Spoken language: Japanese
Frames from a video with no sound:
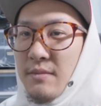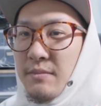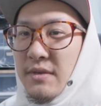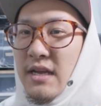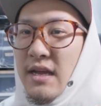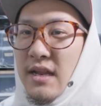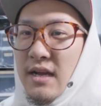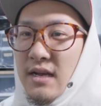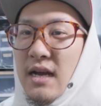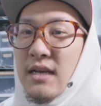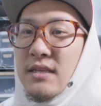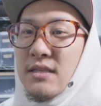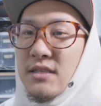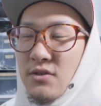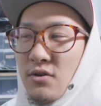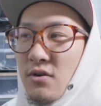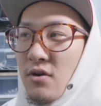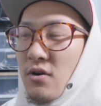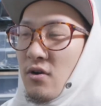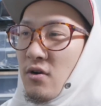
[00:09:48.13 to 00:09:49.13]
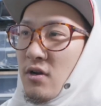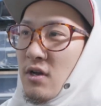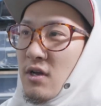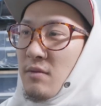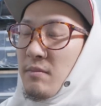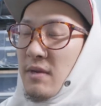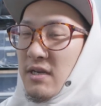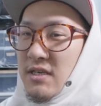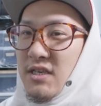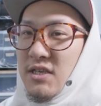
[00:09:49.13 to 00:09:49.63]
みたいな感じの、
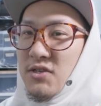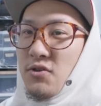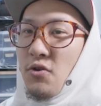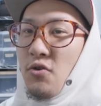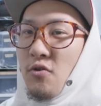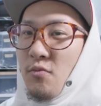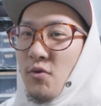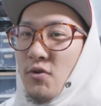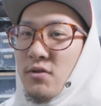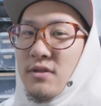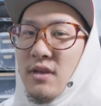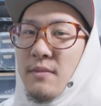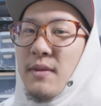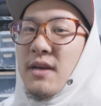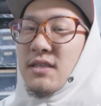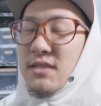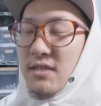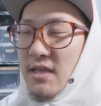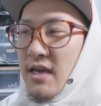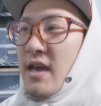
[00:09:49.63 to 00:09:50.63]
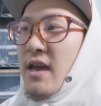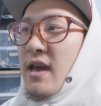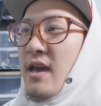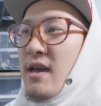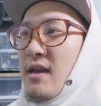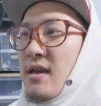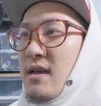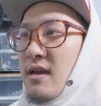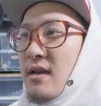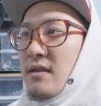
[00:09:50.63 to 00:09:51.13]
まあ、思想を持ってまして、
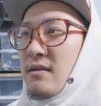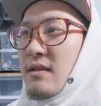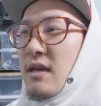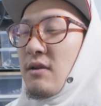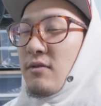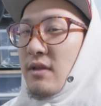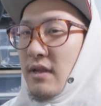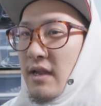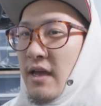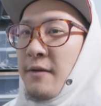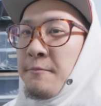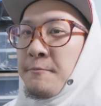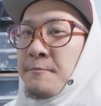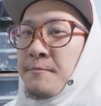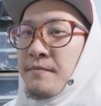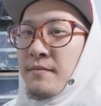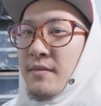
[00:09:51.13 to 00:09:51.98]
なのでね、